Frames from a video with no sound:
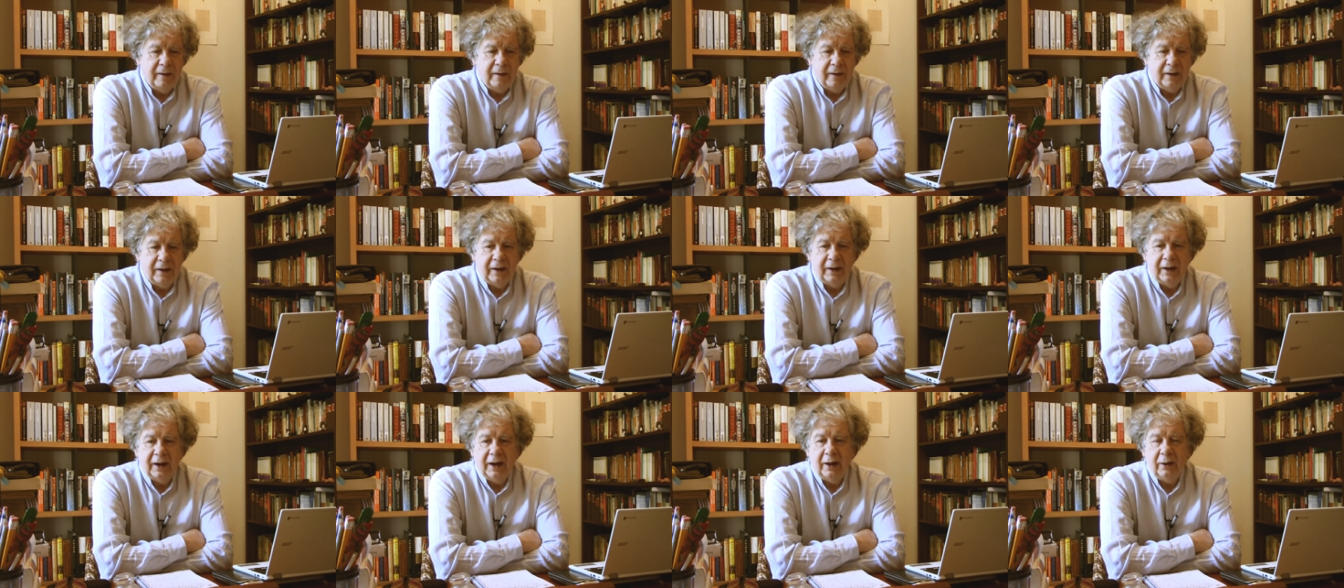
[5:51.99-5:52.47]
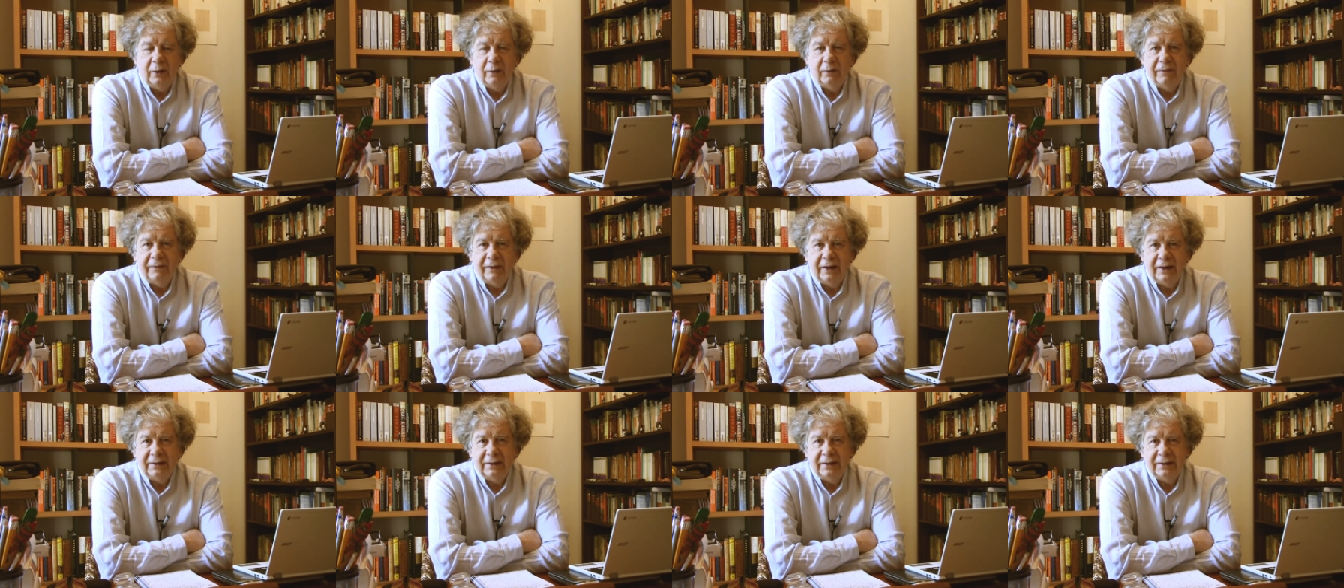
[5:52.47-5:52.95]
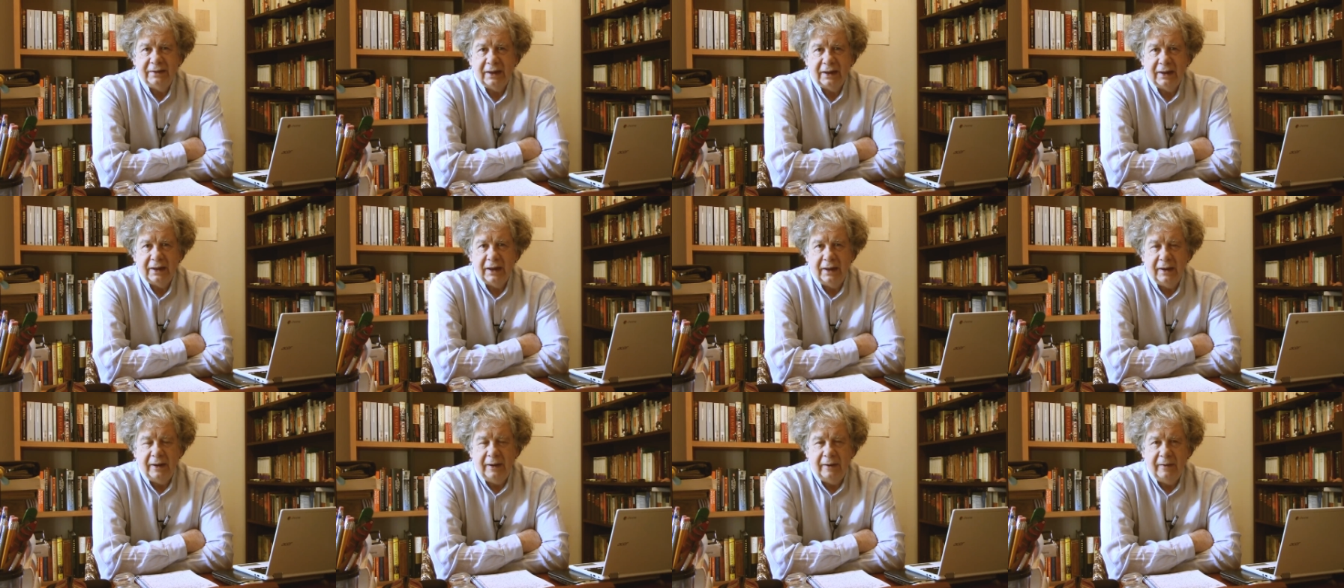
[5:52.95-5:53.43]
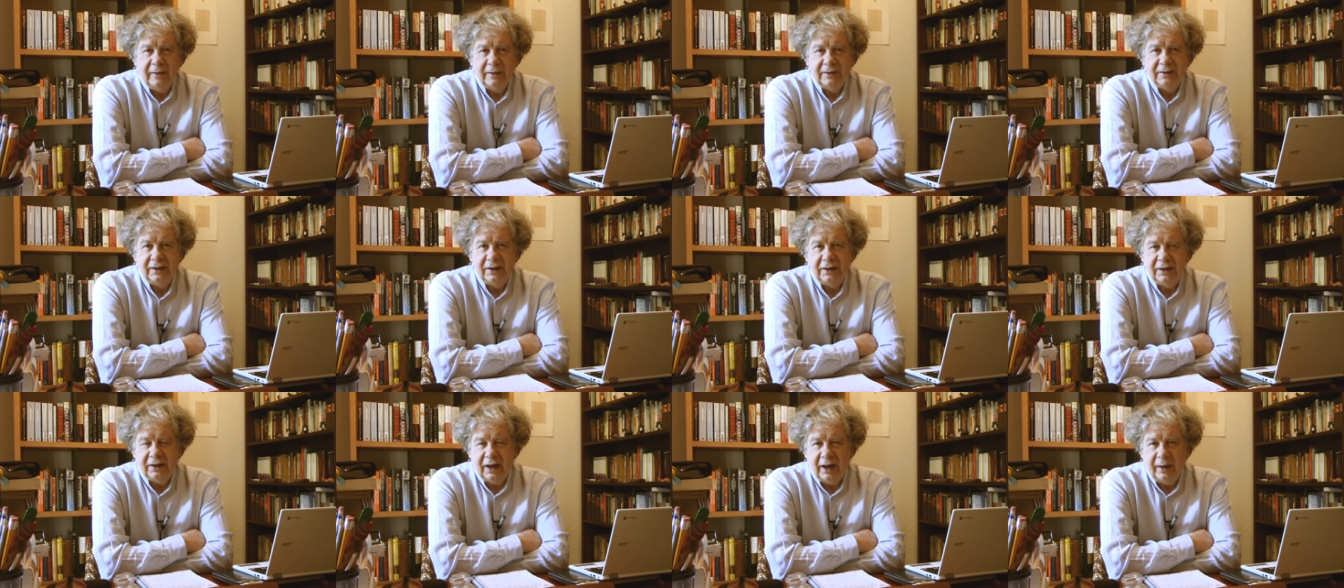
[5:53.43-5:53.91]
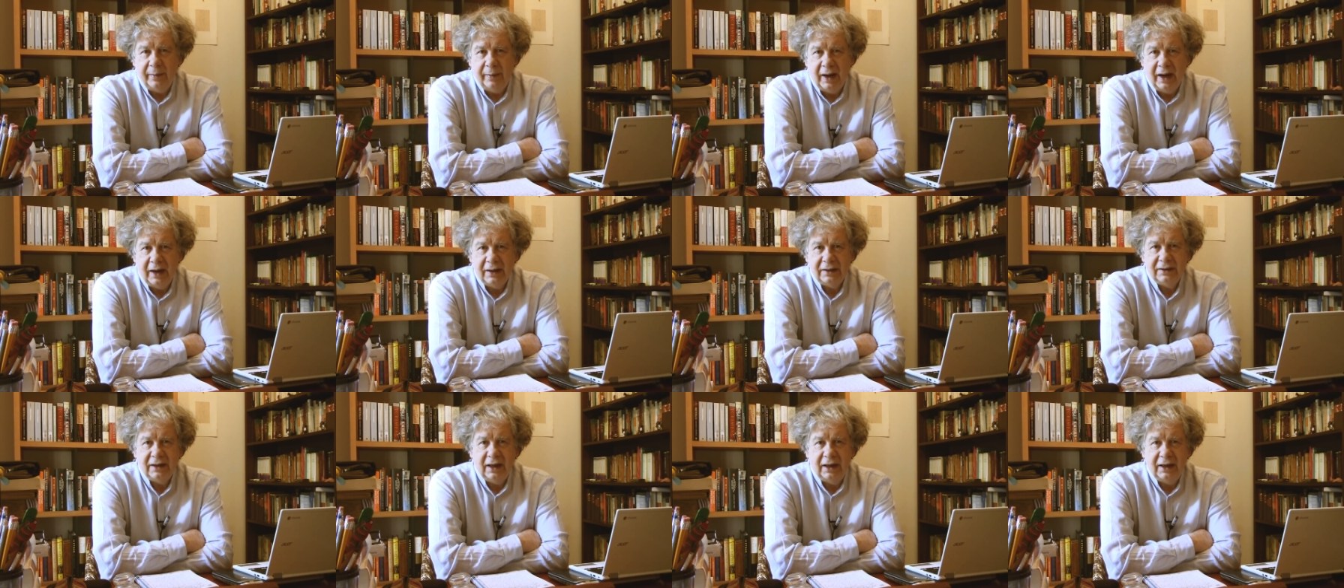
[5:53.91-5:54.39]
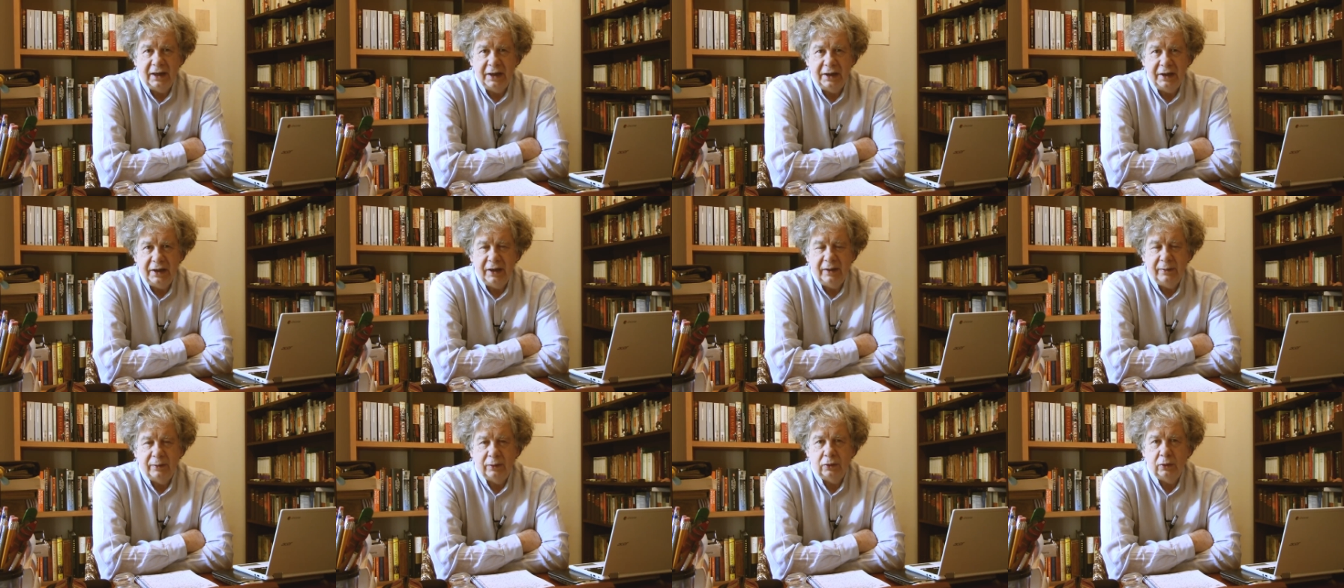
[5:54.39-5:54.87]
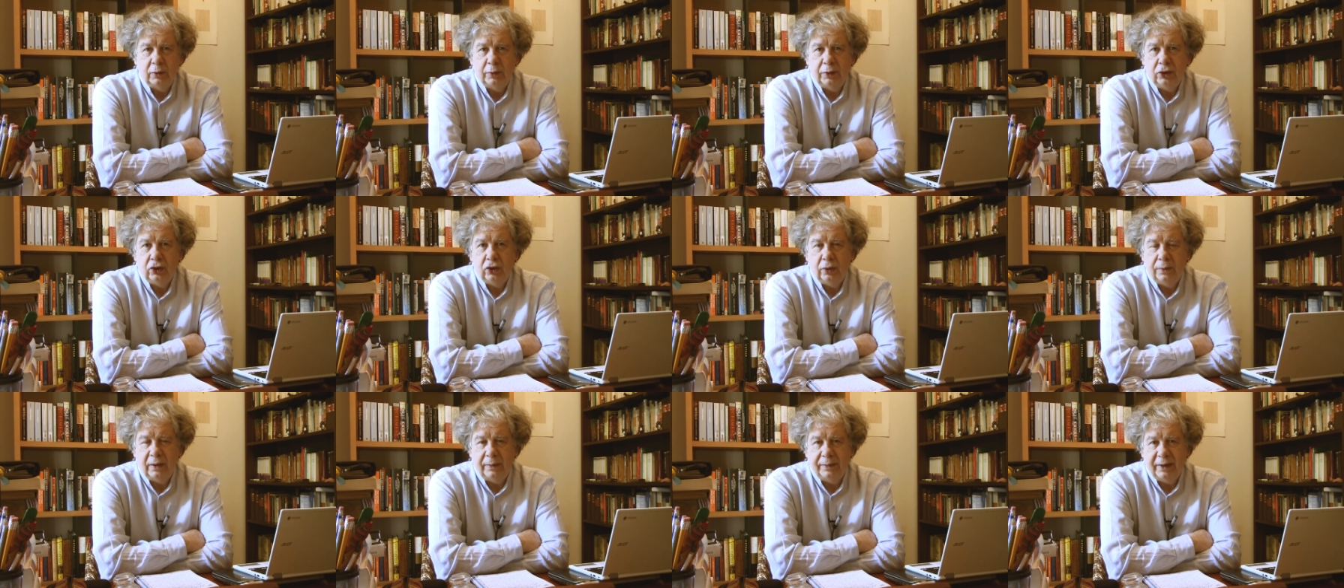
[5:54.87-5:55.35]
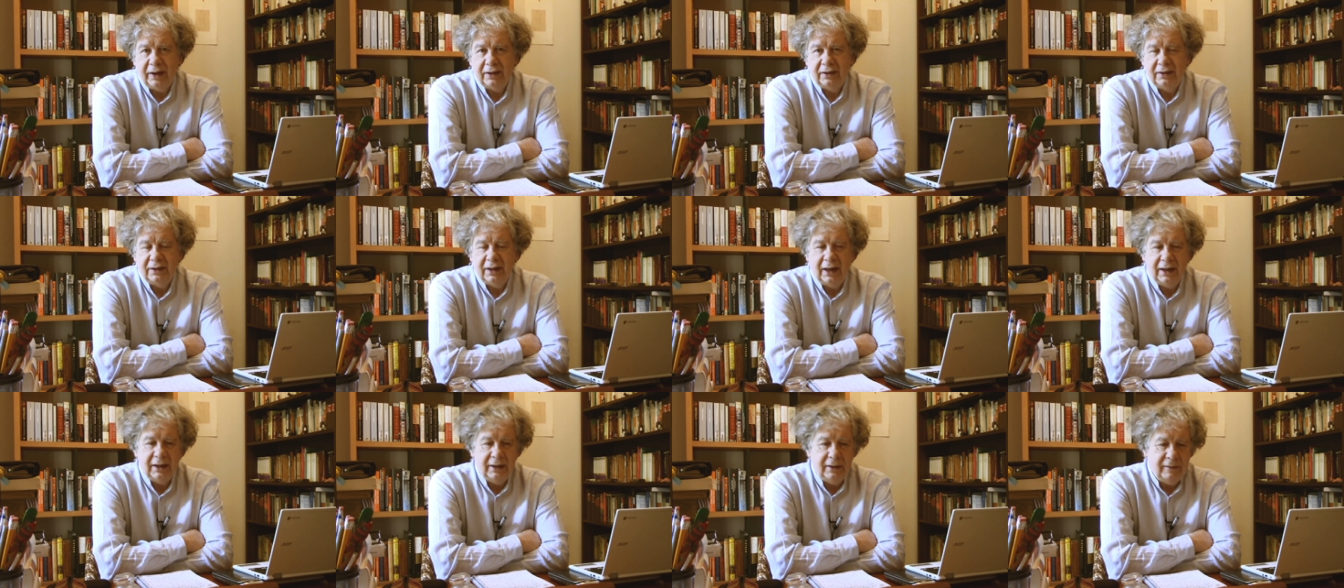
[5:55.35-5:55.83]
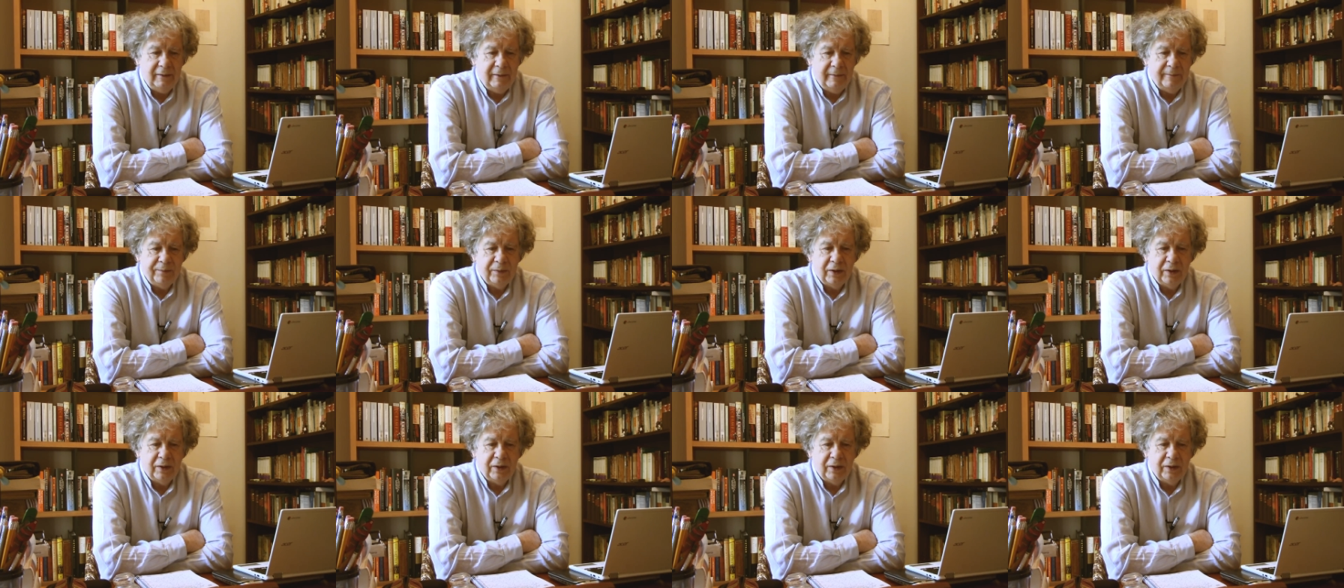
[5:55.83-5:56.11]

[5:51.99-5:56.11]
que cada dos frases saca cita a Marx, a Lenin y por supuesto a papá Stalin.